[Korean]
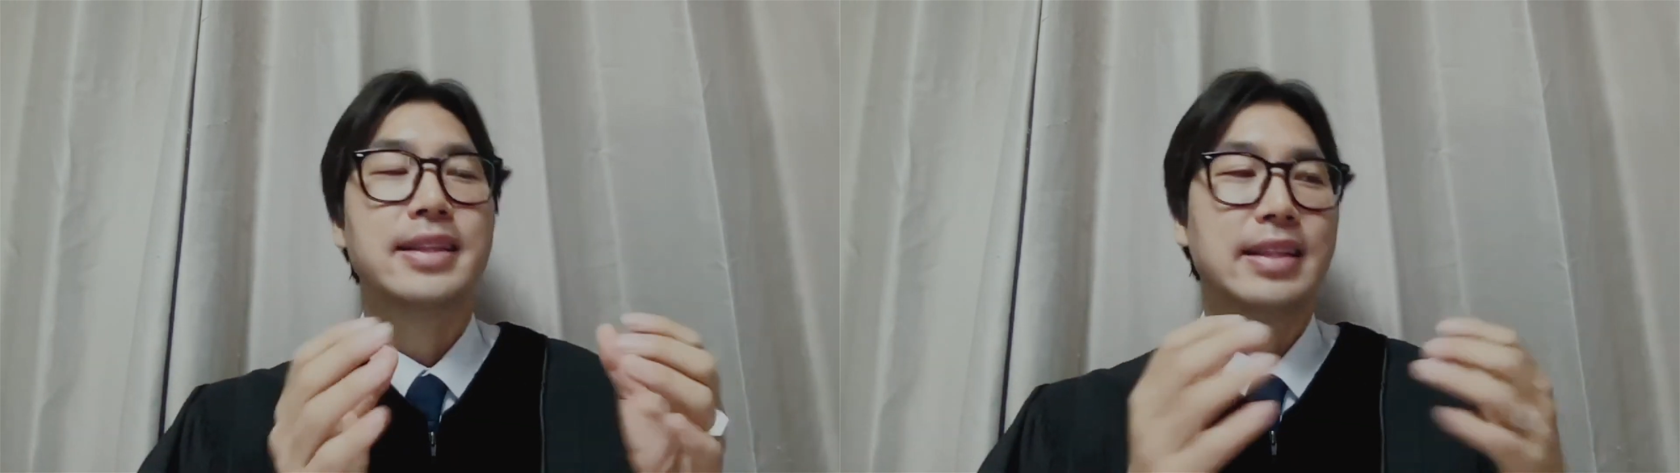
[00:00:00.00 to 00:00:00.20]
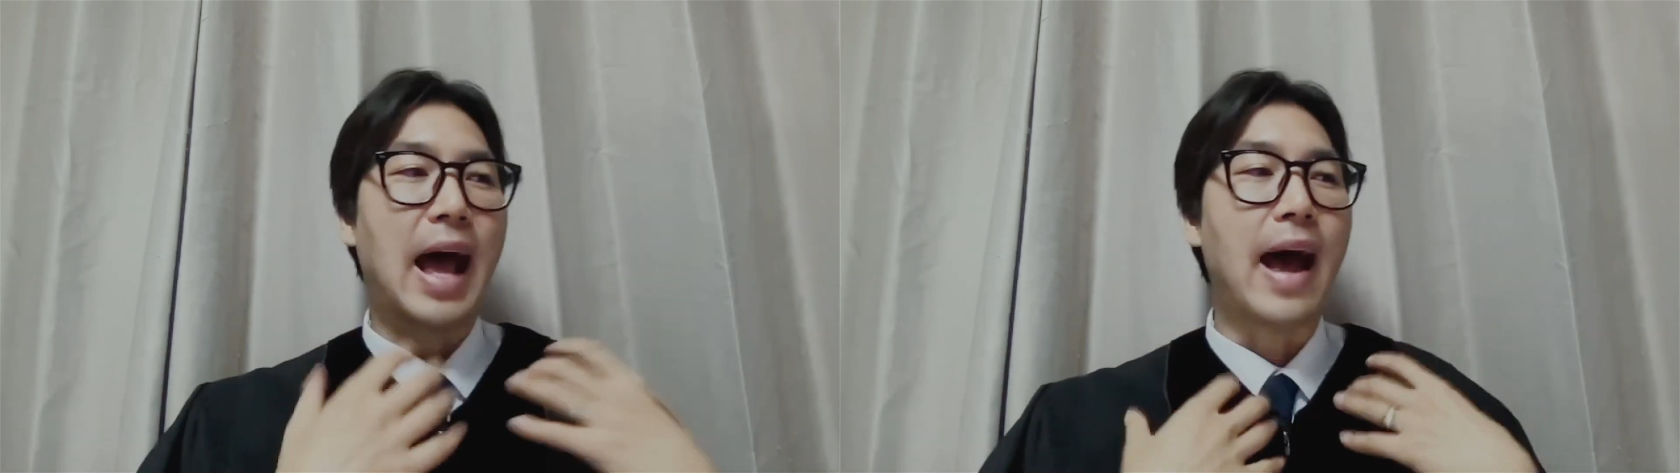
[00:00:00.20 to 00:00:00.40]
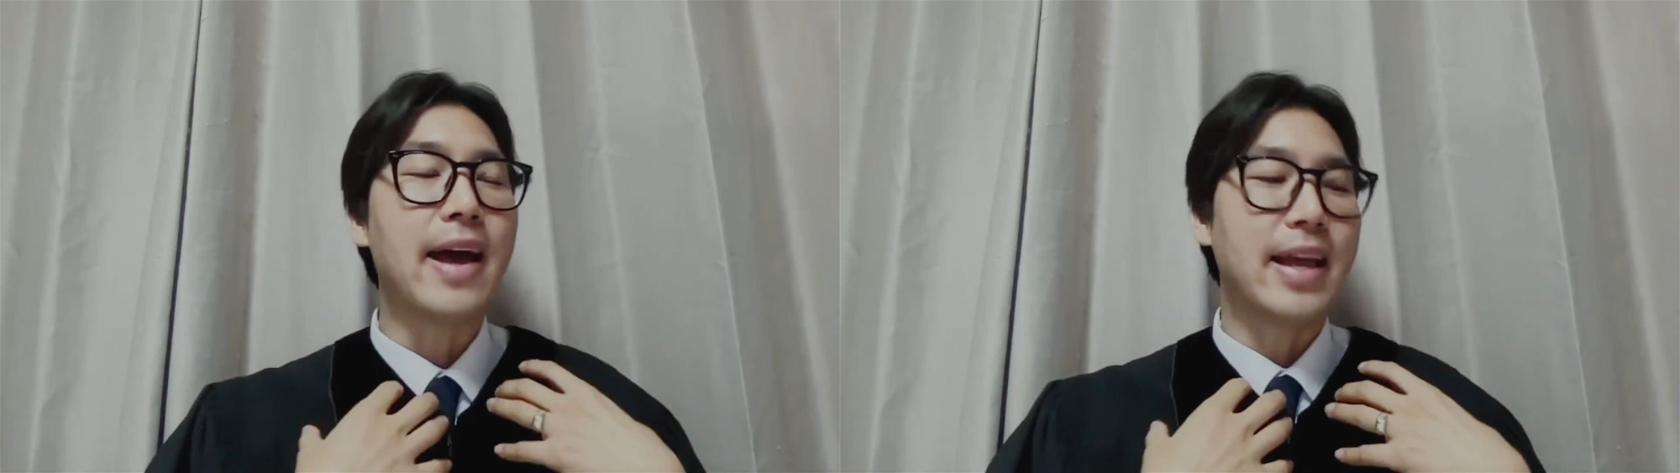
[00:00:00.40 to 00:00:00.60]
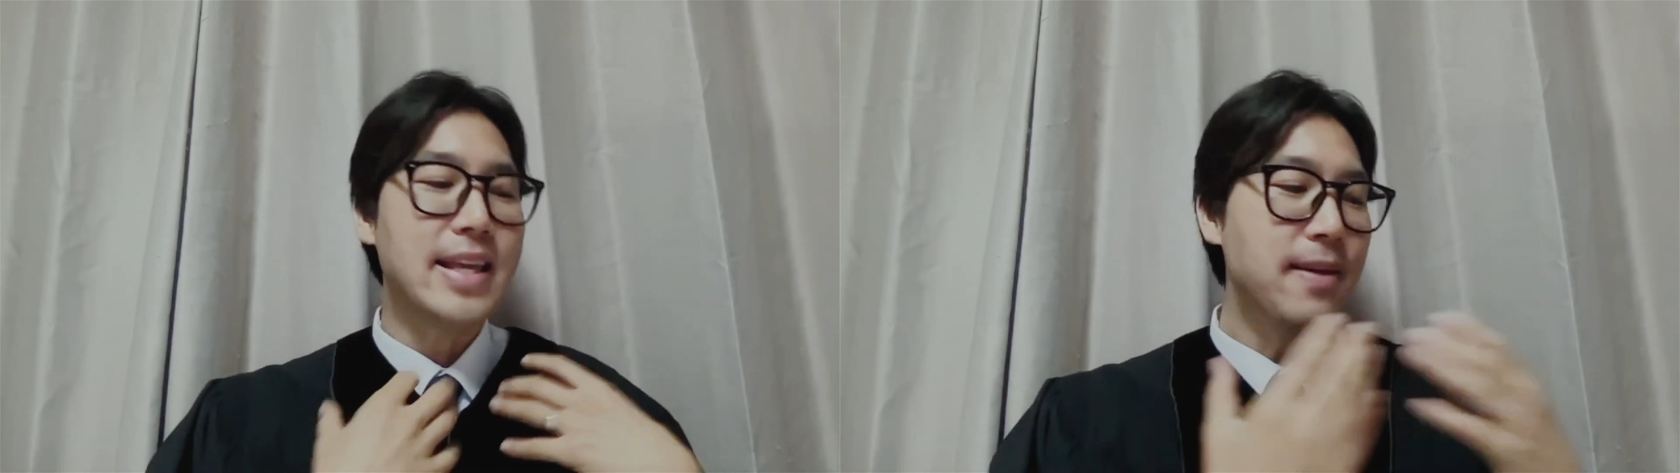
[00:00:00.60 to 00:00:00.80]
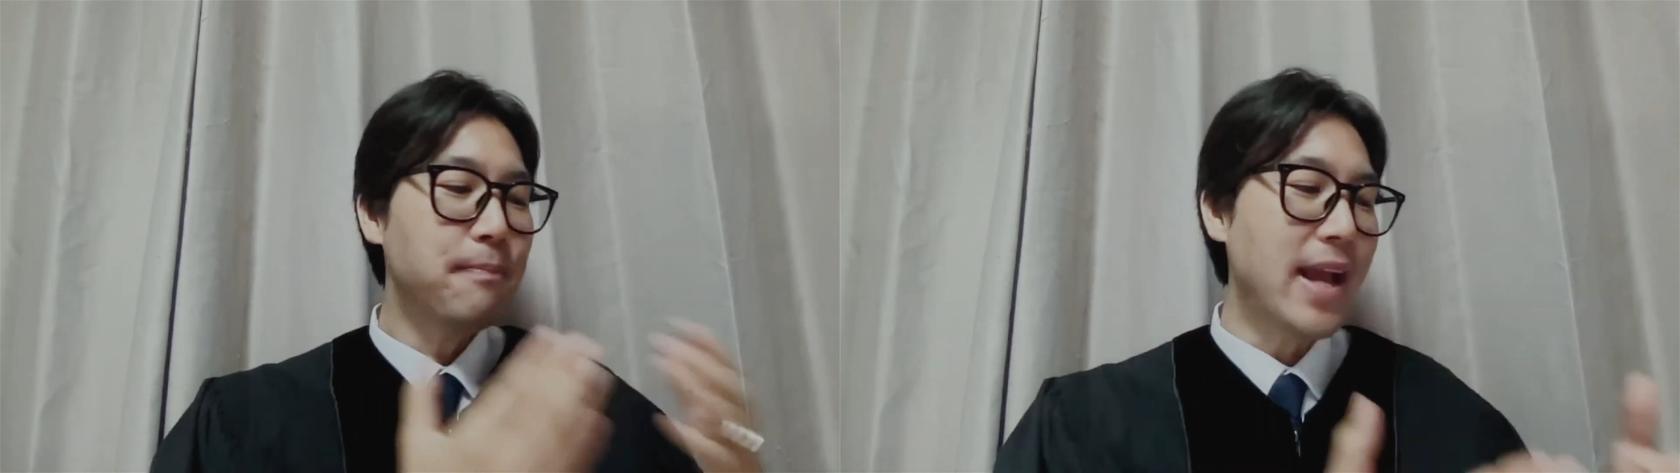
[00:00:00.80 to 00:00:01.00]
나,
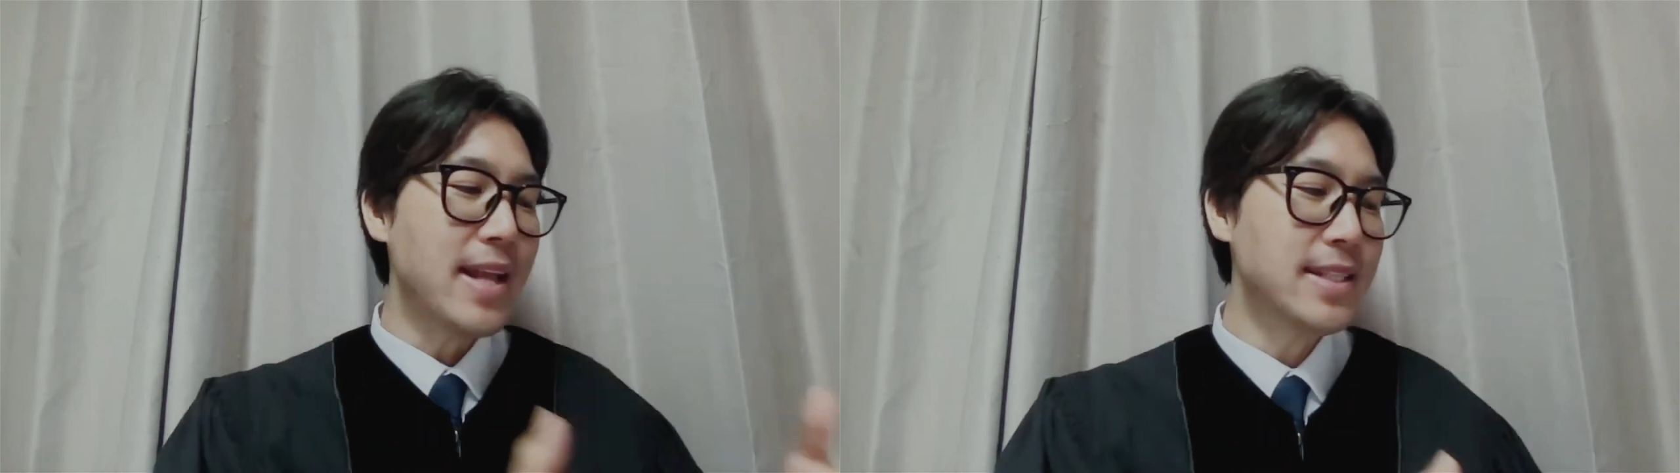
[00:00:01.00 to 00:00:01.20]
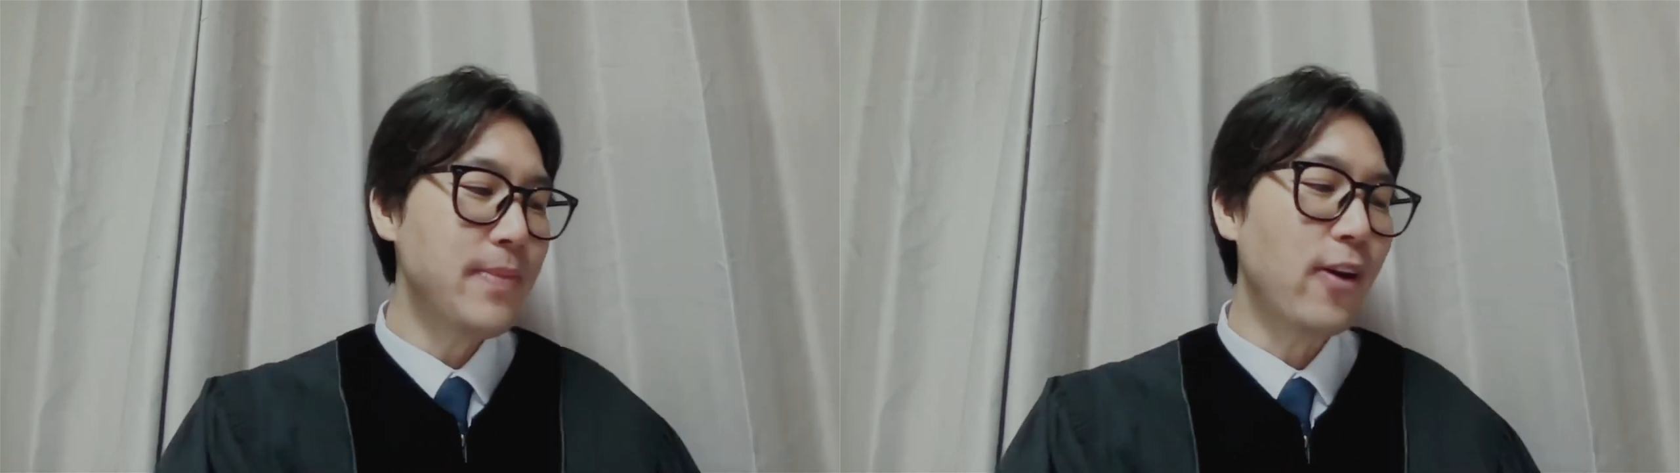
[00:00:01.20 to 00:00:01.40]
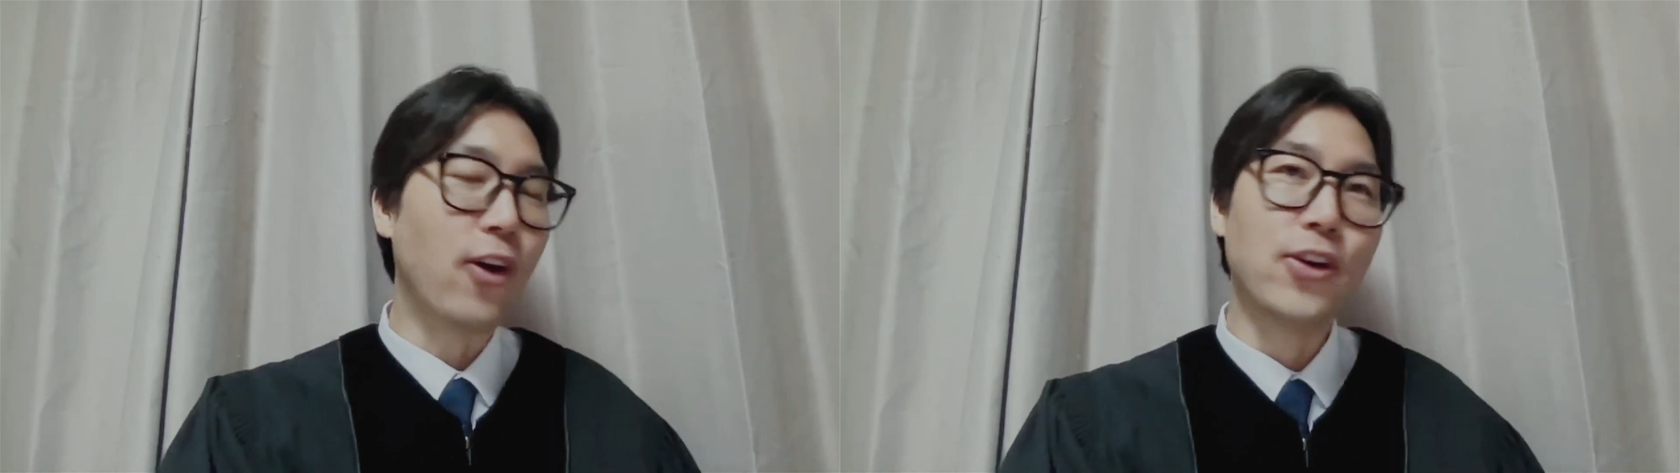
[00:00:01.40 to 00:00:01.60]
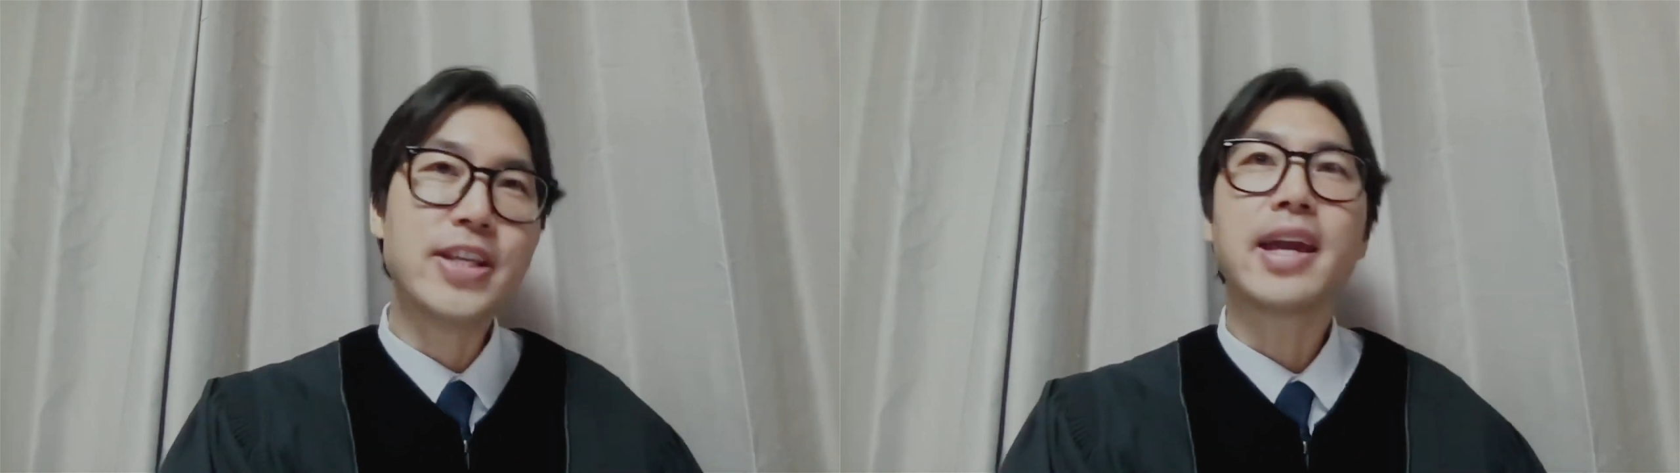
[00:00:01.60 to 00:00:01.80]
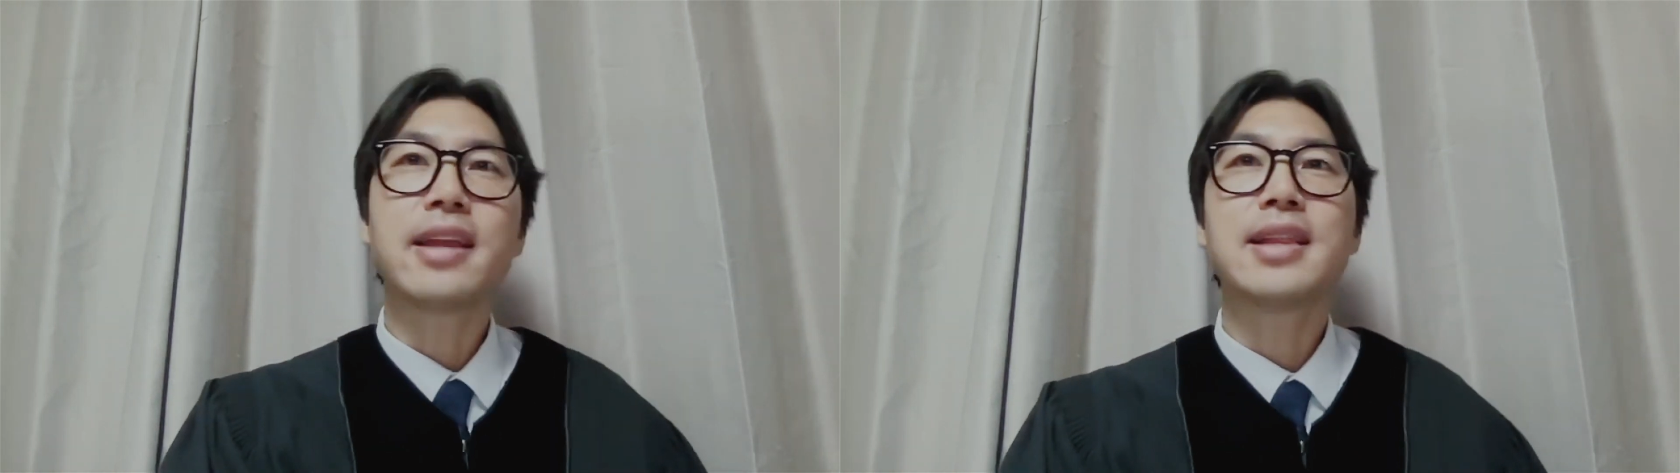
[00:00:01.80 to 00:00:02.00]
이 말씀의
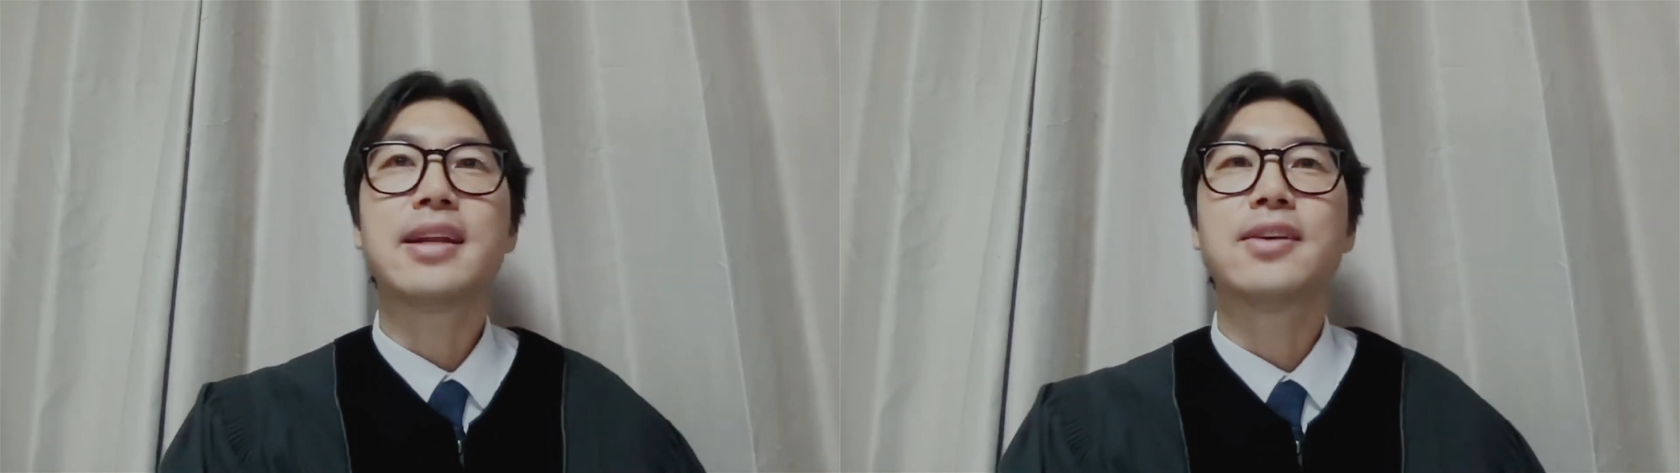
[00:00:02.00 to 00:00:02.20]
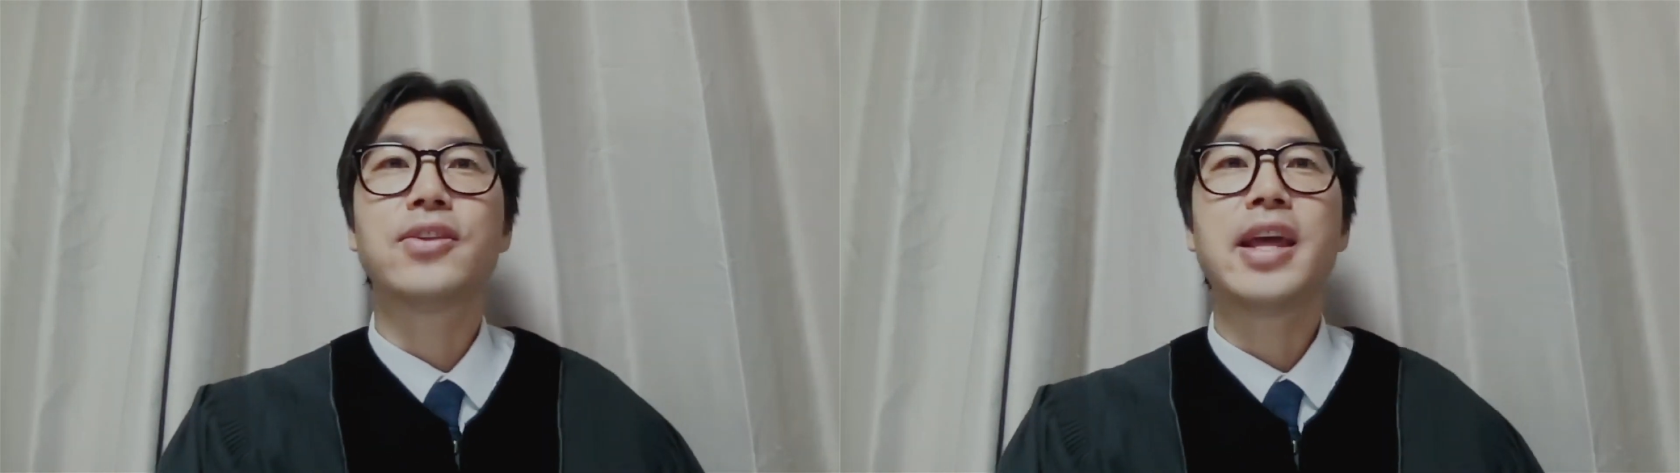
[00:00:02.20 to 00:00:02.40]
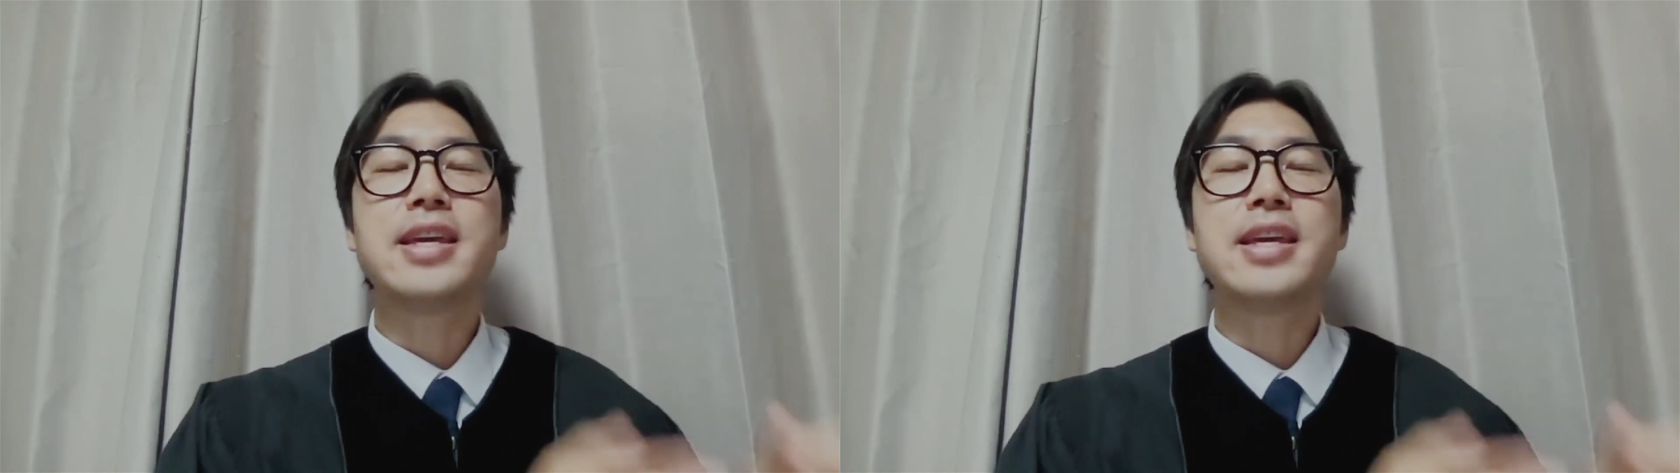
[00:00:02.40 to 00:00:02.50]
언약에 있다는 건데,